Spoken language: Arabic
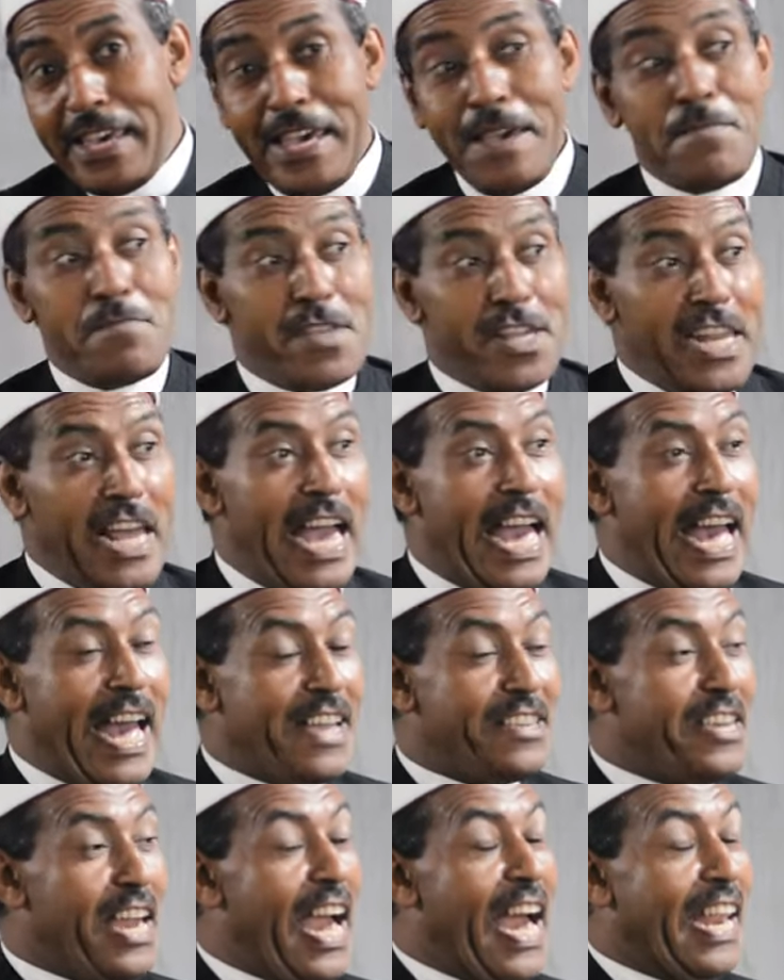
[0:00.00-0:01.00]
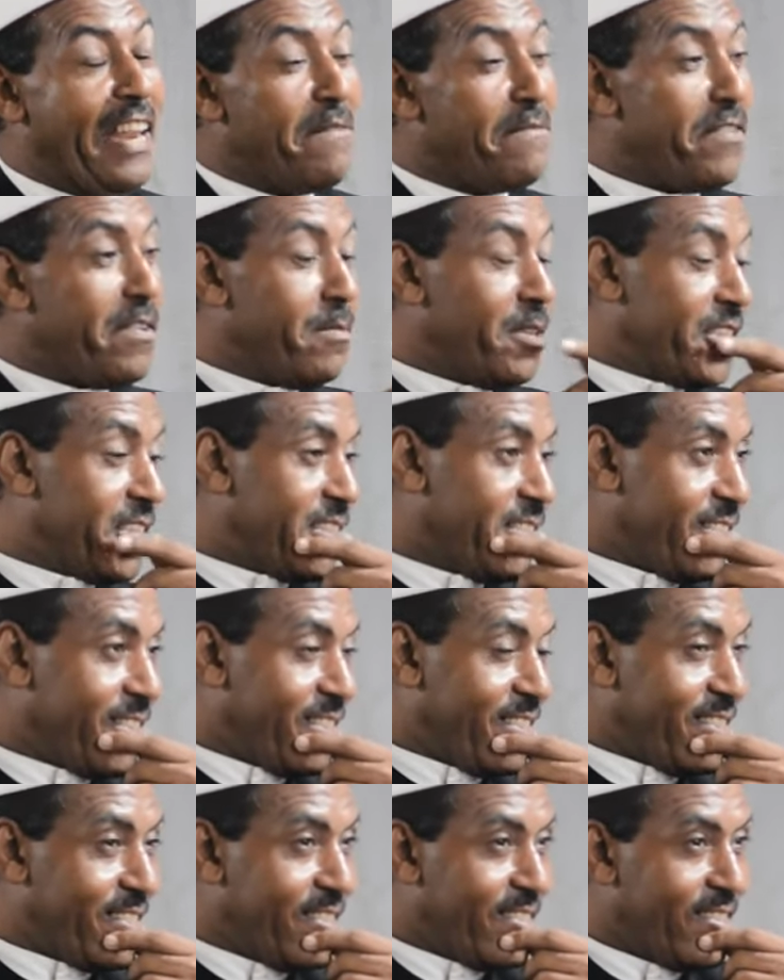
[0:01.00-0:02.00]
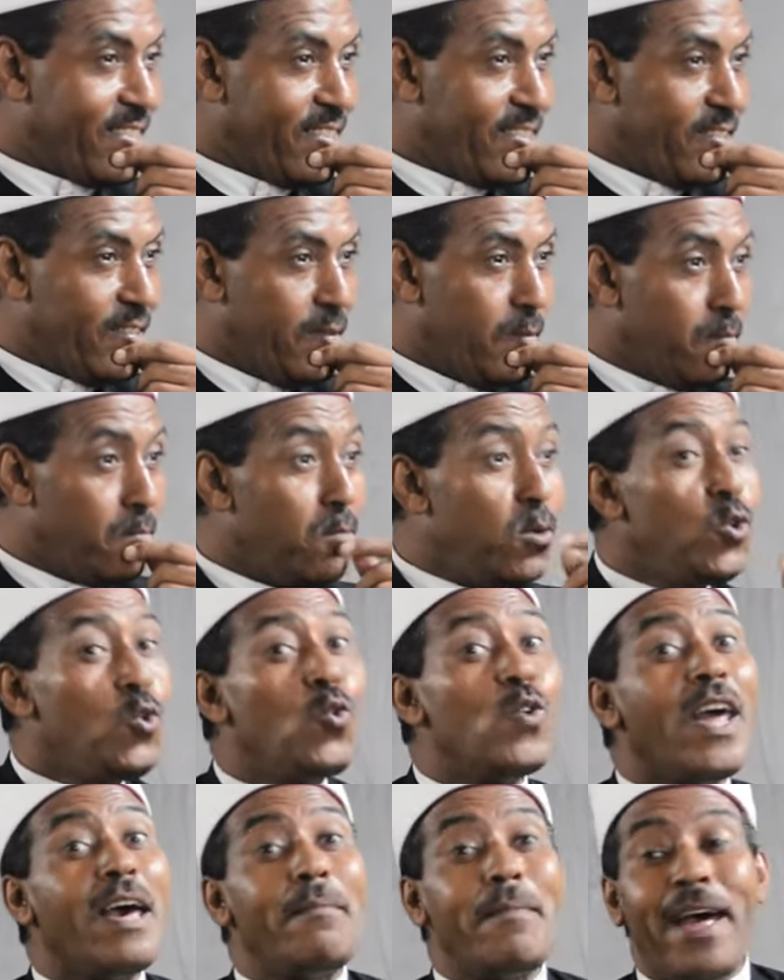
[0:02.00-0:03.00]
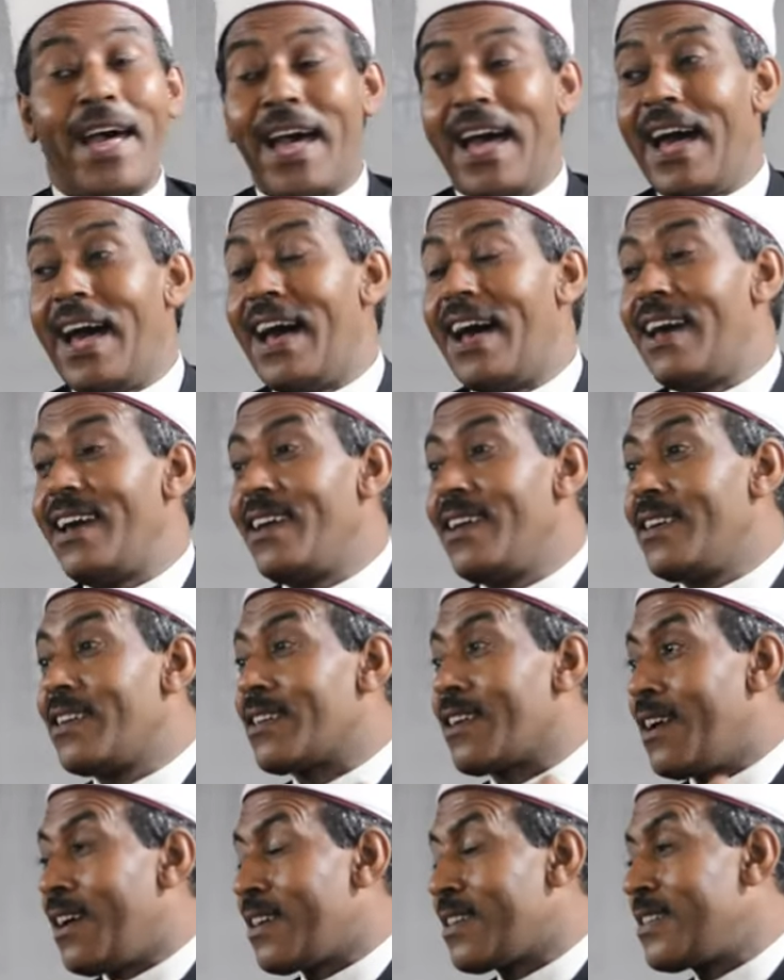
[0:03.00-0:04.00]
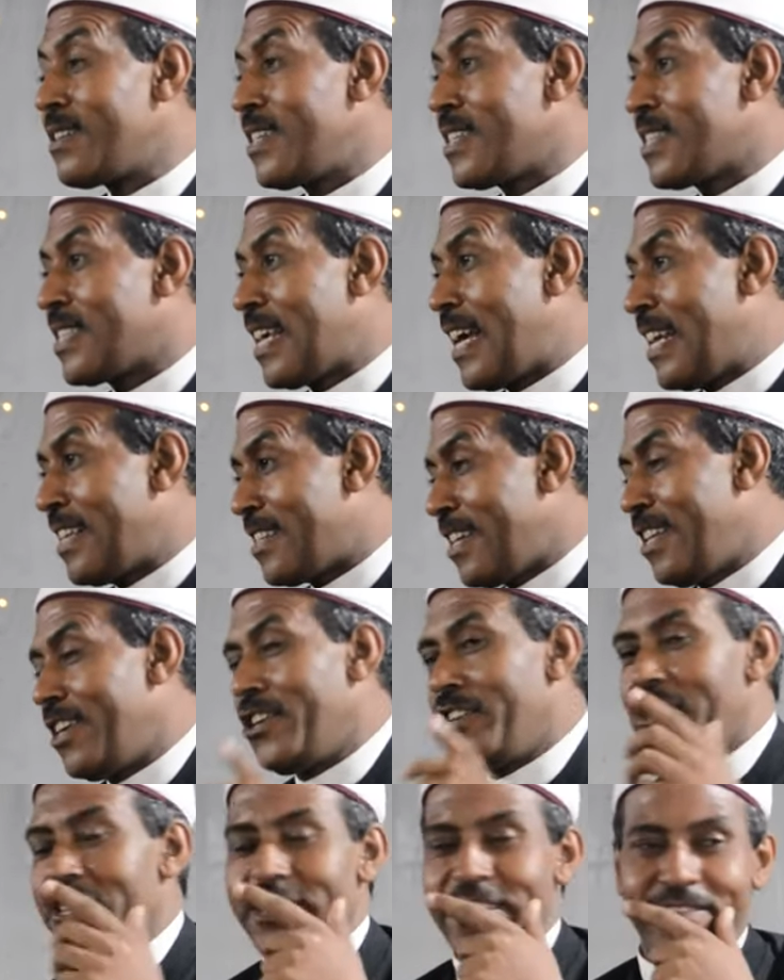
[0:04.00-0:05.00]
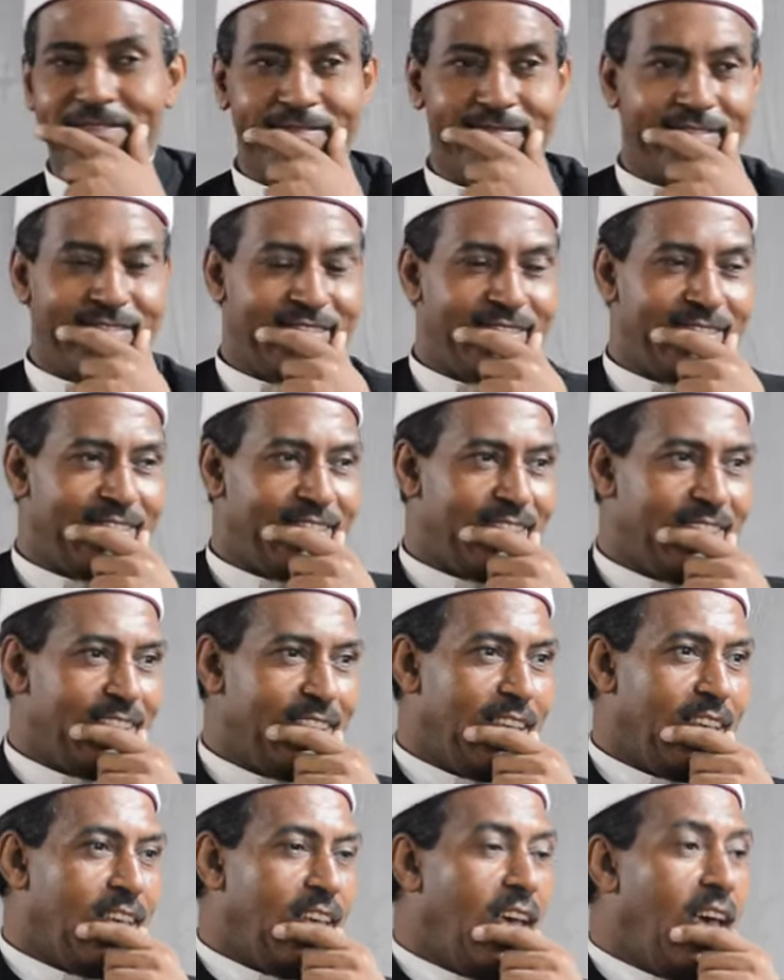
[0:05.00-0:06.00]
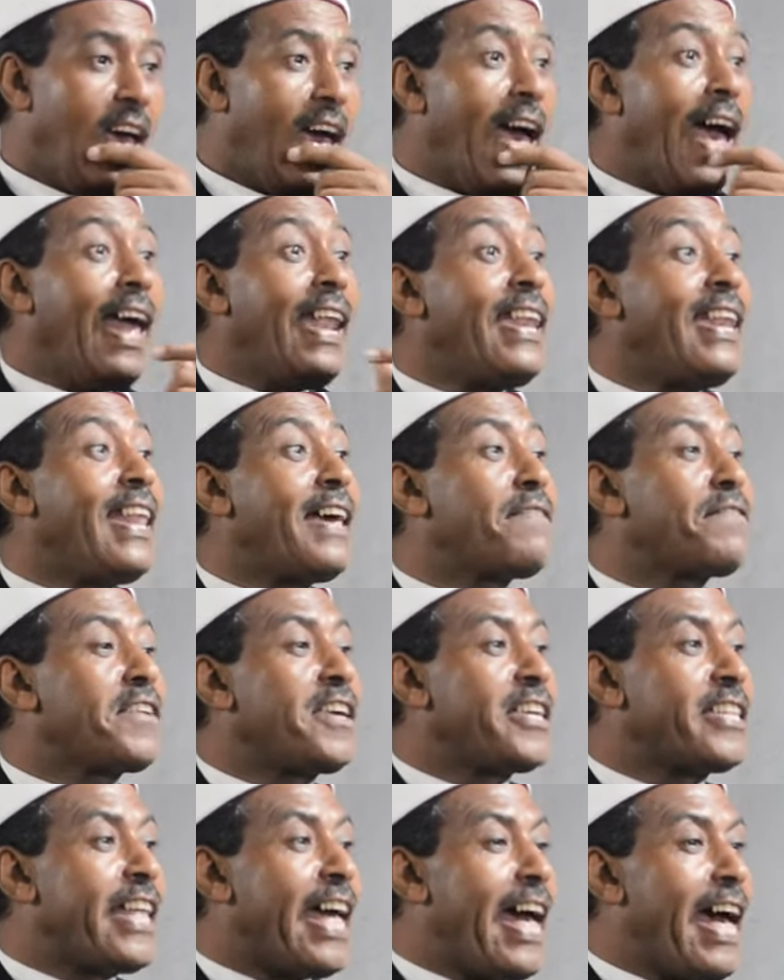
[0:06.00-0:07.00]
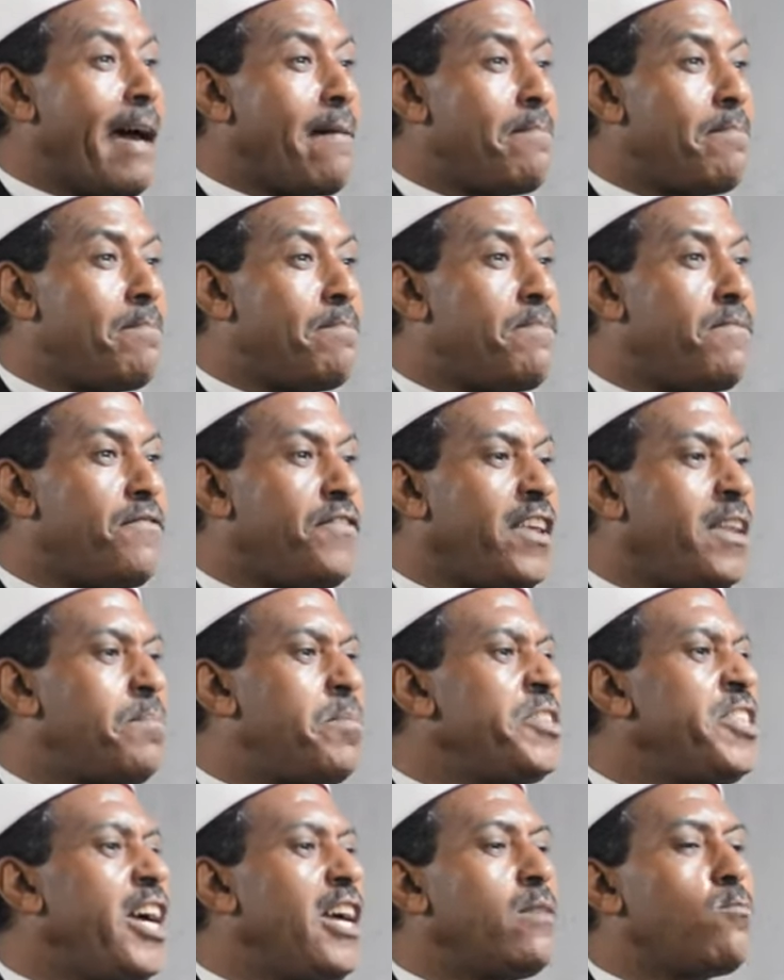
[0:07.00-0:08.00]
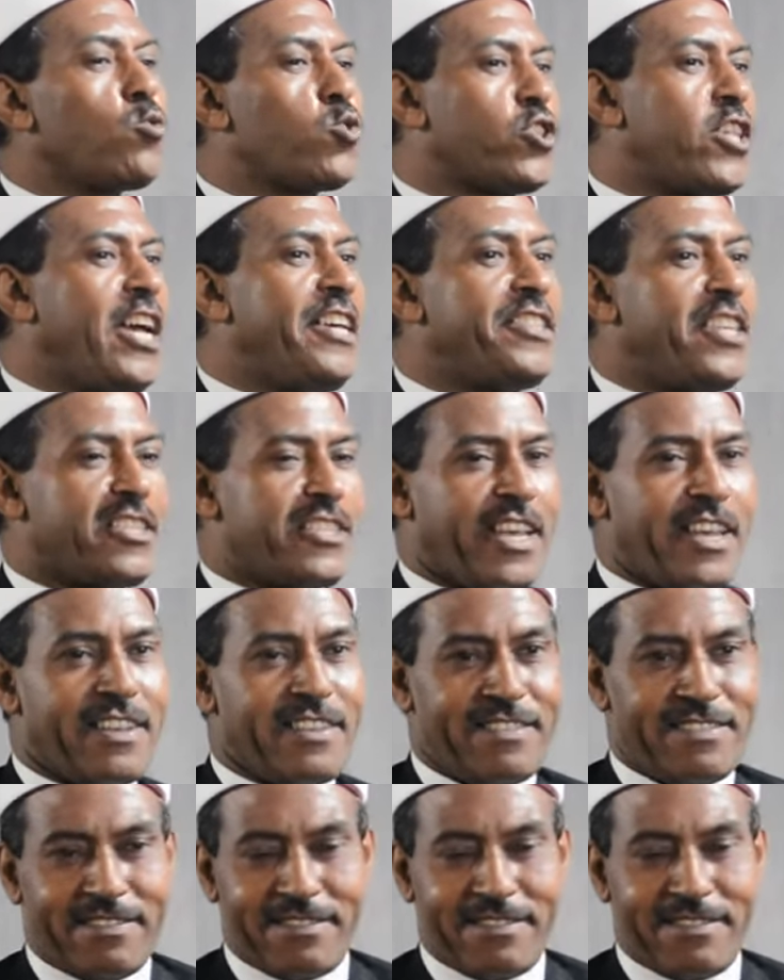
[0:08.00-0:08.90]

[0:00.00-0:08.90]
ابن الحاج عالم في مصر من علماء القرن الثالث الهجري ألف كتاب في البدع المستحدثة